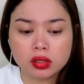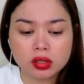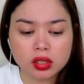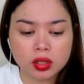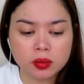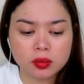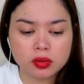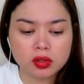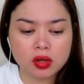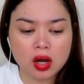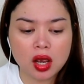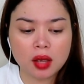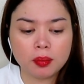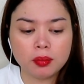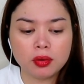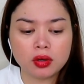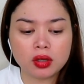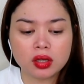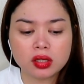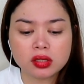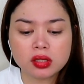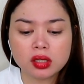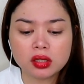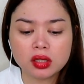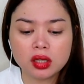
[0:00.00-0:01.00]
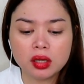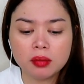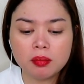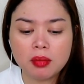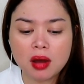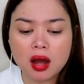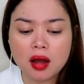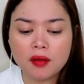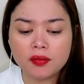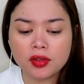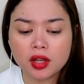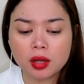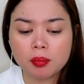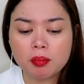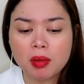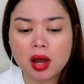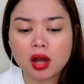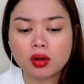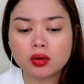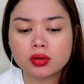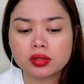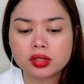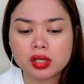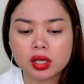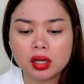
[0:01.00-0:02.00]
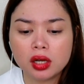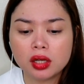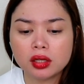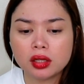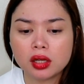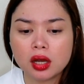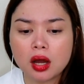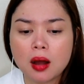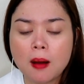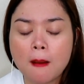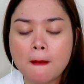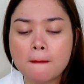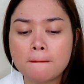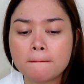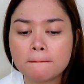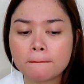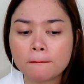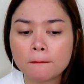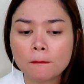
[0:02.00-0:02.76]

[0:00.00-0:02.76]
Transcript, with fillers: subscriber kasi 'di ba nagbago sila ng